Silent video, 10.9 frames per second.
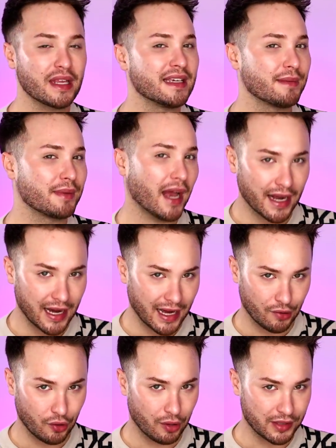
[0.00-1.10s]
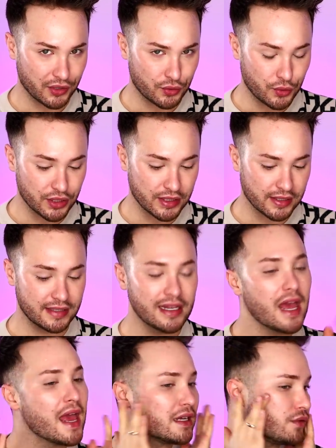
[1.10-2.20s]
Ich habe keine Ahnung, ob das nötig ist.
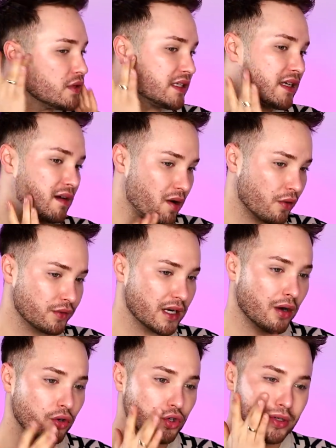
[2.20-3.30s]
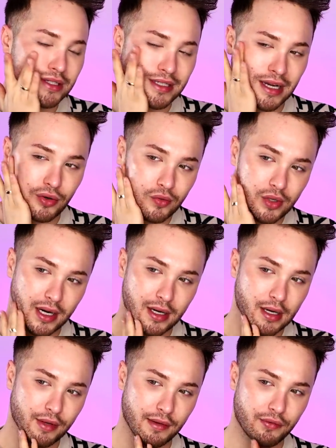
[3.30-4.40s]
Es fühlt sich aber auf der Haut sehr gut
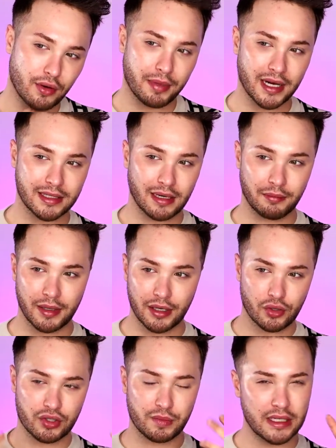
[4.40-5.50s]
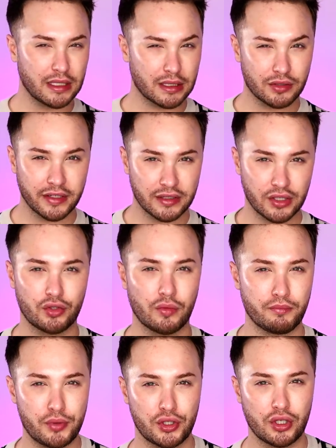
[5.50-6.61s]
an. Ich war vor ein paar Tagen bei der Kosmetik, deswegen sehe ich so
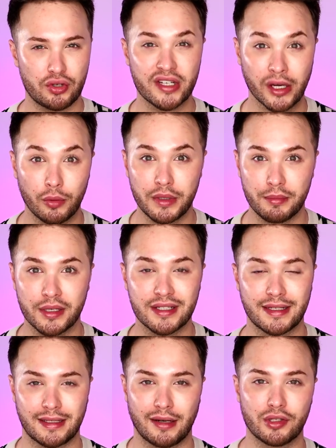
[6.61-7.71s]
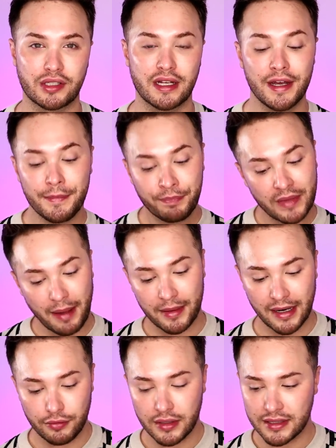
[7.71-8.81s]
ein bisschen zerruppt im Gesicht aus. Aber
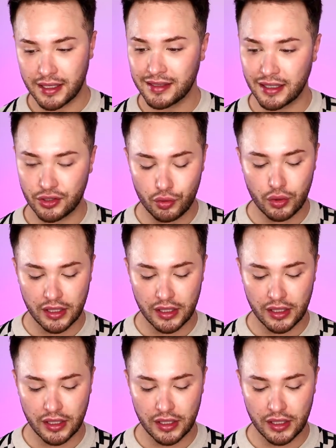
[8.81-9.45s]
dafür ist das ganz gut.